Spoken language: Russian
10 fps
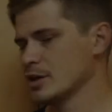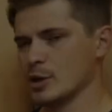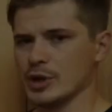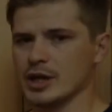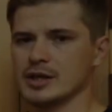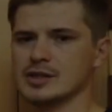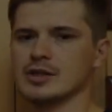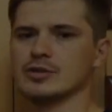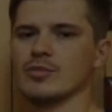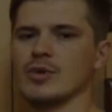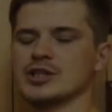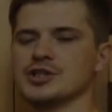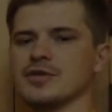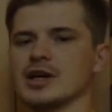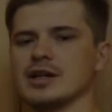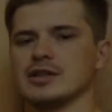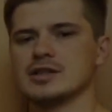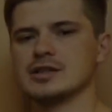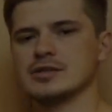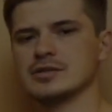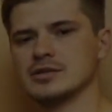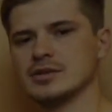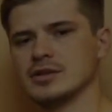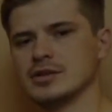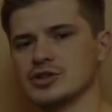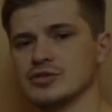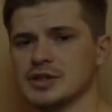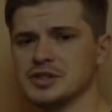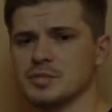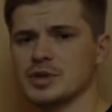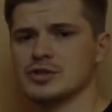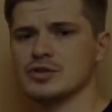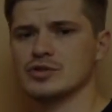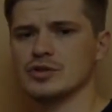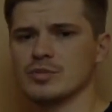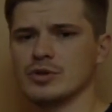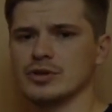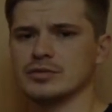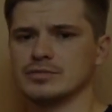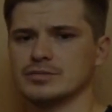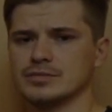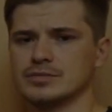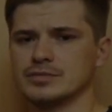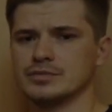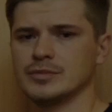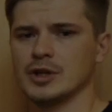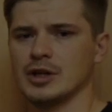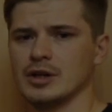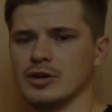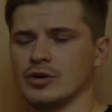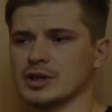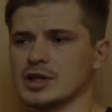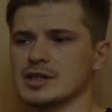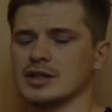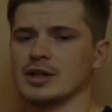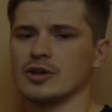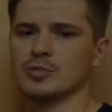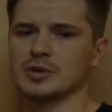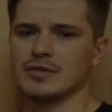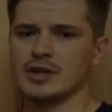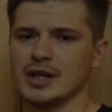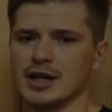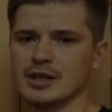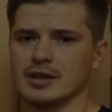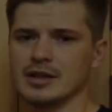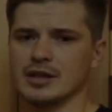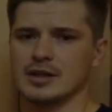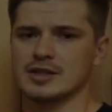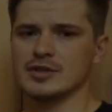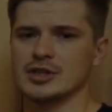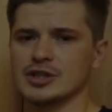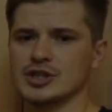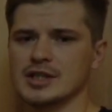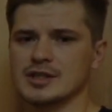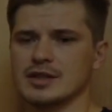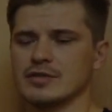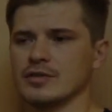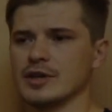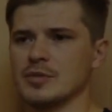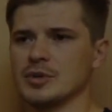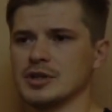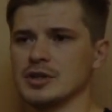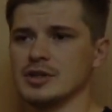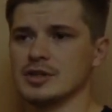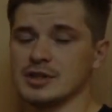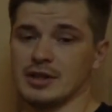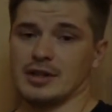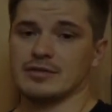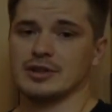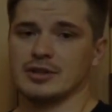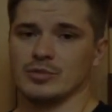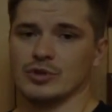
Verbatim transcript: американский трубач и вокалист, человек с непростой судьбой. Он оказал огромное влияние на развитие джаза того времени и стал автором